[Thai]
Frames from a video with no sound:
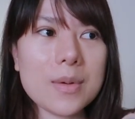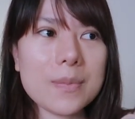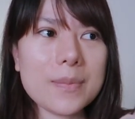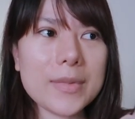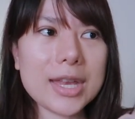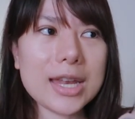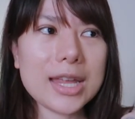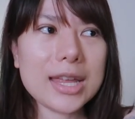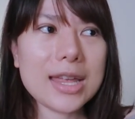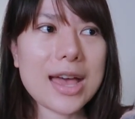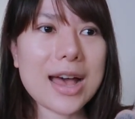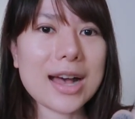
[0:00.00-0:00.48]

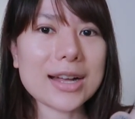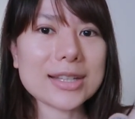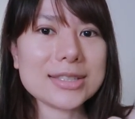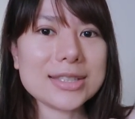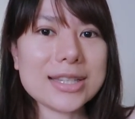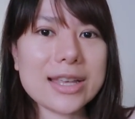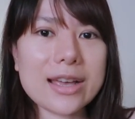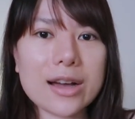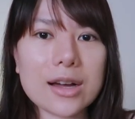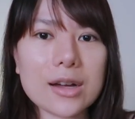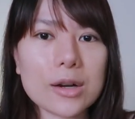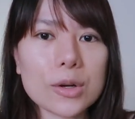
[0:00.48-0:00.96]
ไม่อยาก
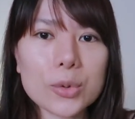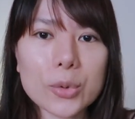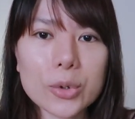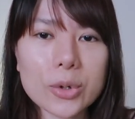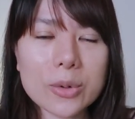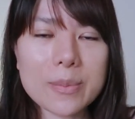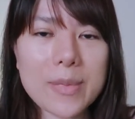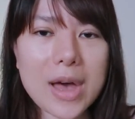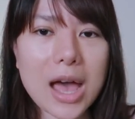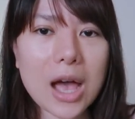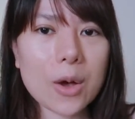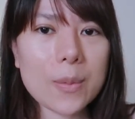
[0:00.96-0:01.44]
เสี่ยงลุ้น
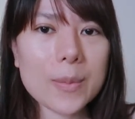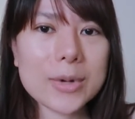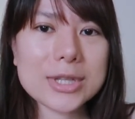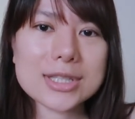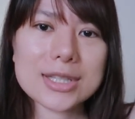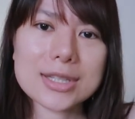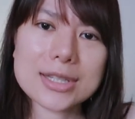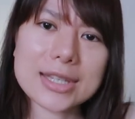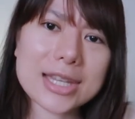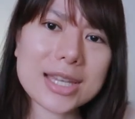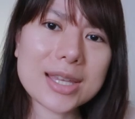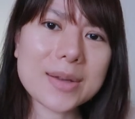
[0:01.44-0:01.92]
มากว่ามัน
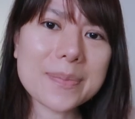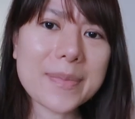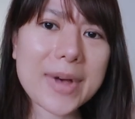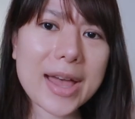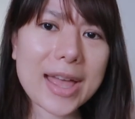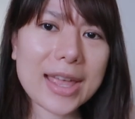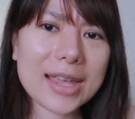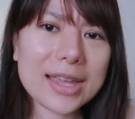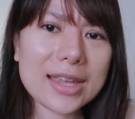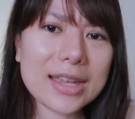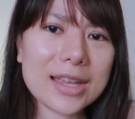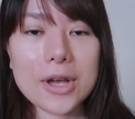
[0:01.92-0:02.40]
จะดีไหม
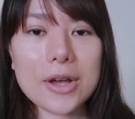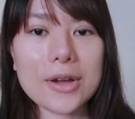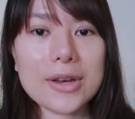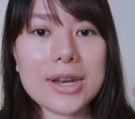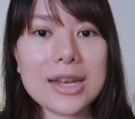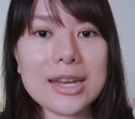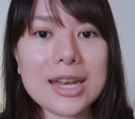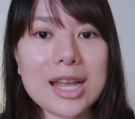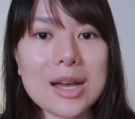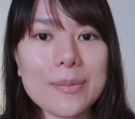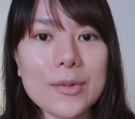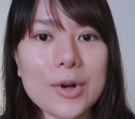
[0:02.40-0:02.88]
ฝ้ายก็
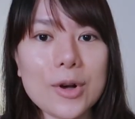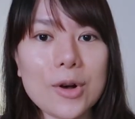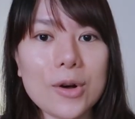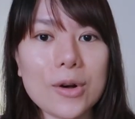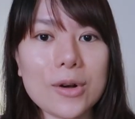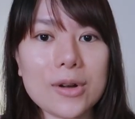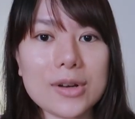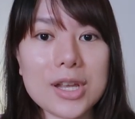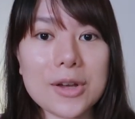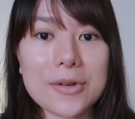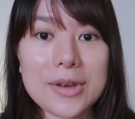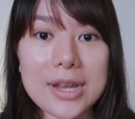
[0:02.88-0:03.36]
แนะนำขอ
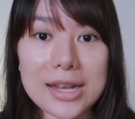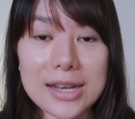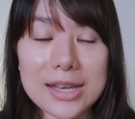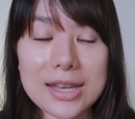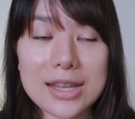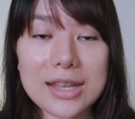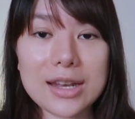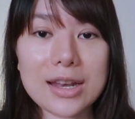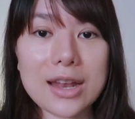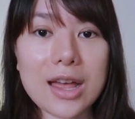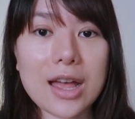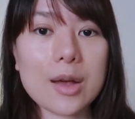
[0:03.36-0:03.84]
ง Real
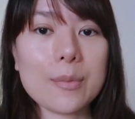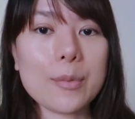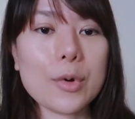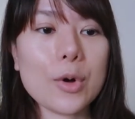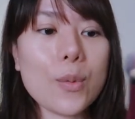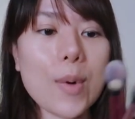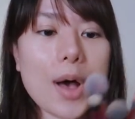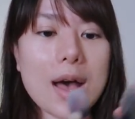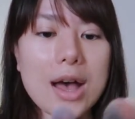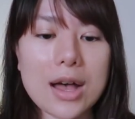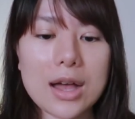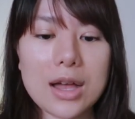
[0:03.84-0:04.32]
Techniques นะเพ
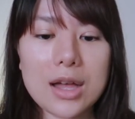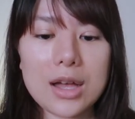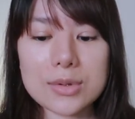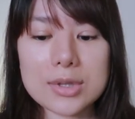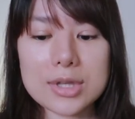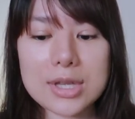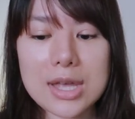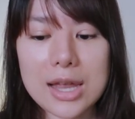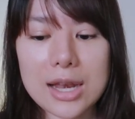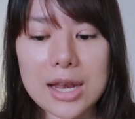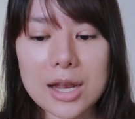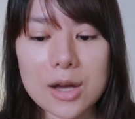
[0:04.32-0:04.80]
ราะว่าส่
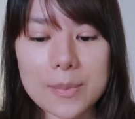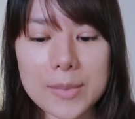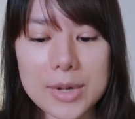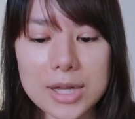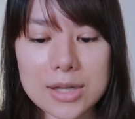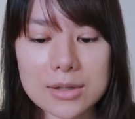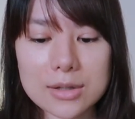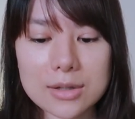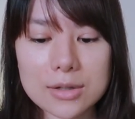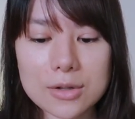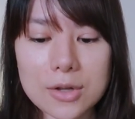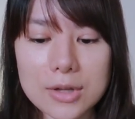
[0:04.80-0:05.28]
วนใหญ่แล้วมั
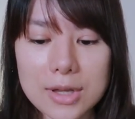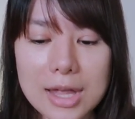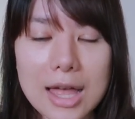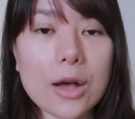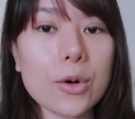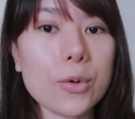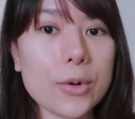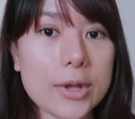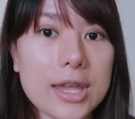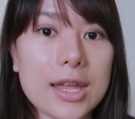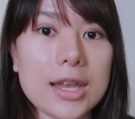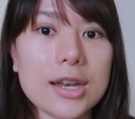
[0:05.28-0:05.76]
นค่อนข้า
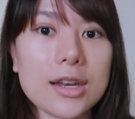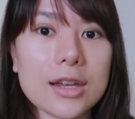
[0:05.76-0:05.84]
งโอเค